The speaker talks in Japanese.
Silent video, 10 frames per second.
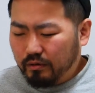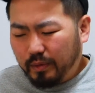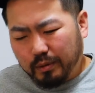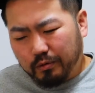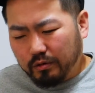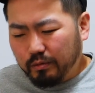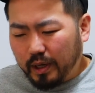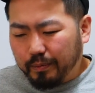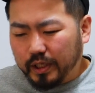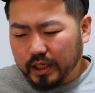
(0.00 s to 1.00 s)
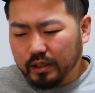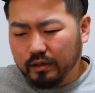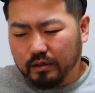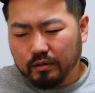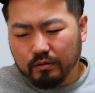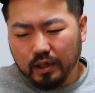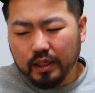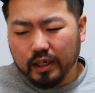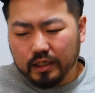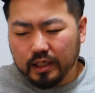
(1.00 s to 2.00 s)
まあ、でもこの馬やっぱ G2、この
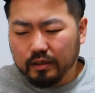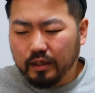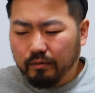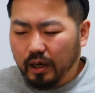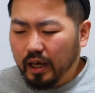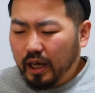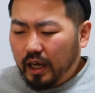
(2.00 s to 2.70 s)
辺り、G3 は